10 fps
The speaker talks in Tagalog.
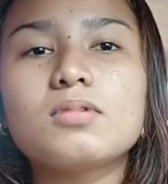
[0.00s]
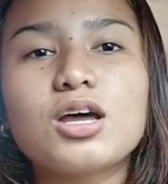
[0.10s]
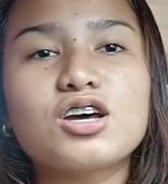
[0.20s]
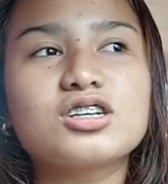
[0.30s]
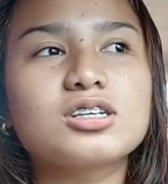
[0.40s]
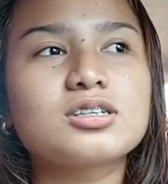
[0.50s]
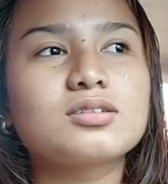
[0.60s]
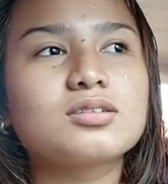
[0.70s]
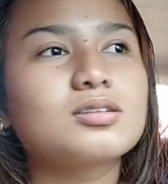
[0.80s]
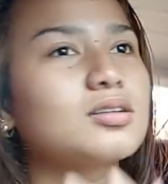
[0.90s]

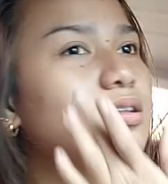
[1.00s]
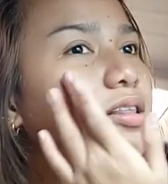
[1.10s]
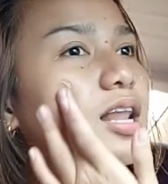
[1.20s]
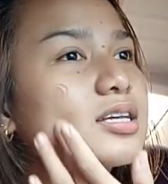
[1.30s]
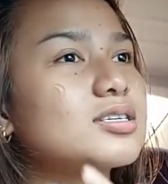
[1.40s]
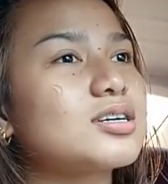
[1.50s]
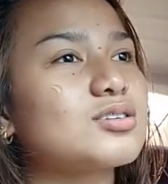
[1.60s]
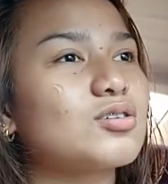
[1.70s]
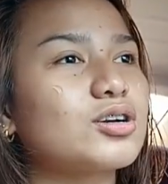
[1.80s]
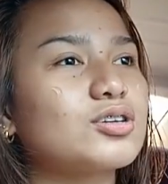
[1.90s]
ayun, last
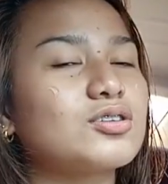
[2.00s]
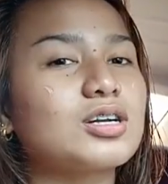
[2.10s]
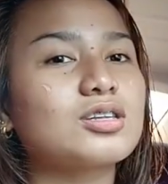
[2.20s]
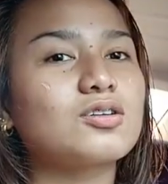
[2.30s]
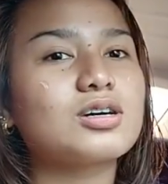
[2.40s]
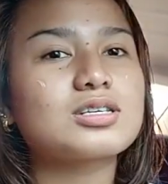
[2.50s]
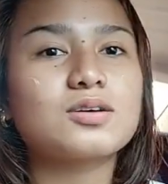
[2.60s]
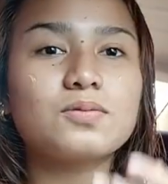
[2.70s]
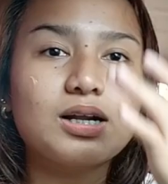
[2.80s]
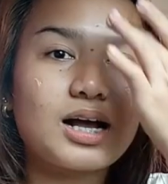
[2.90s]
resort ko na to
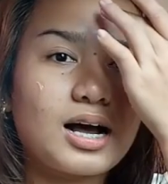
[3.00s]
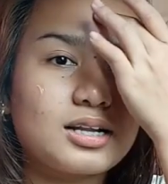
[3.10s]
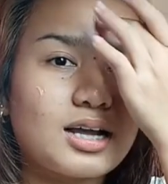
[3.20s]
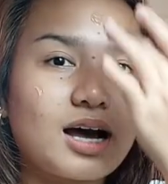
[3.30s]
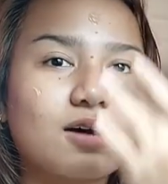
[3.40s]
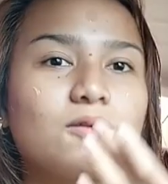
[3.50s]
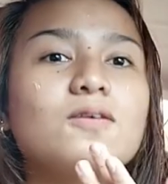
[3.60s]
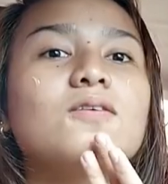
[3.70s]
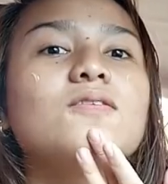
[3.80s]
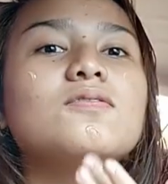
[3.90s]
kasi wala na
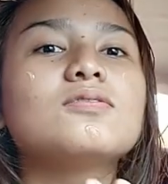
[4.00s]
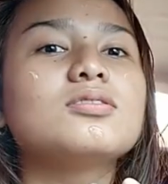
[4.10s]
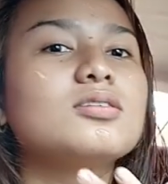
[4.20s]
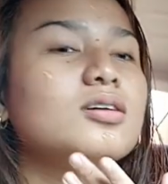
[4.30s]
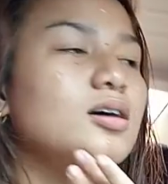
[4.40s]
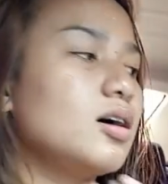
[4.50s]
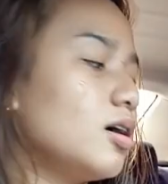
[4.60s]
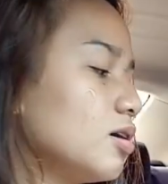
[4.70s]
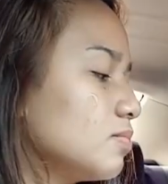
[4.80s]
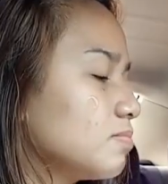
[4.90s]
akong
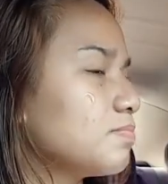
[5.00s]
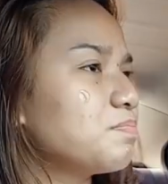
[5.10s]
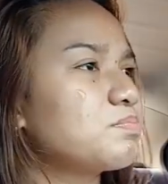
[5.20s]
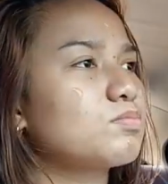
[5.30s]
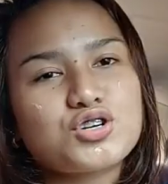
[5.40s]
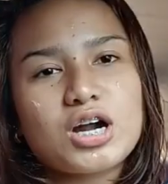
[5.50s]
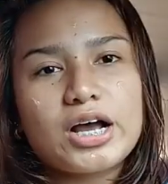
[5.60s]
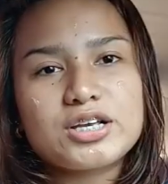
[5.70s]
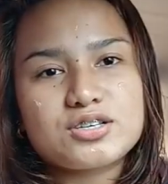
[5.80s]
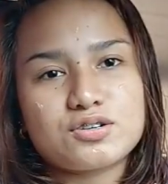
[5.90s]
um,
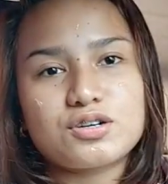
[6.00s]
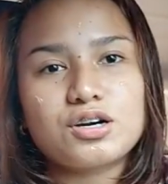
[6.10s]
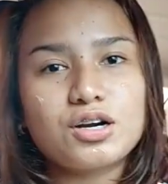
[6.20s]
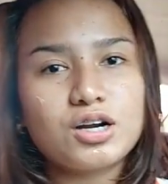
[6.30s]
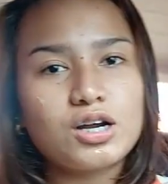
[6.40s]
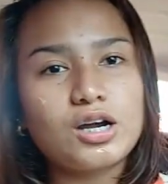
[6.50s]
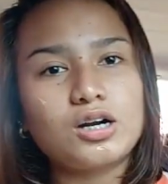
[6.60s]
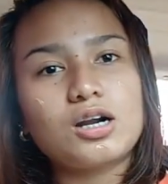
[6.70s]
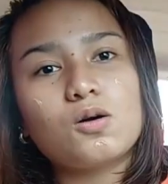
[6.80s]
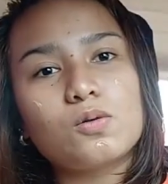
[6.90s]
chorizer.
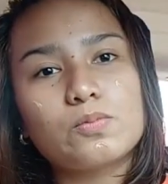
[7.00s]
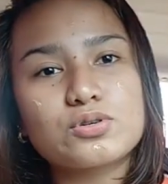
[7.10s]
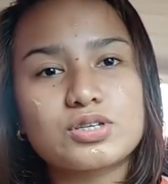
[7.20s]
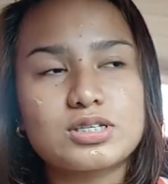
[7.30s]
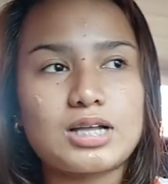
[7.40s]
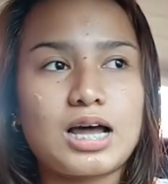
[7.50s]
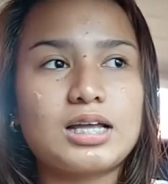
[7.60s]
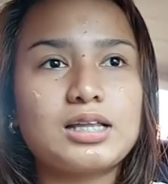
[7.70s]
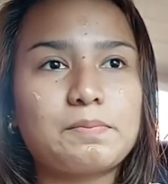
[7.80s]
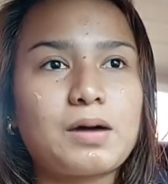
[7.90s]
Naubos na, hindi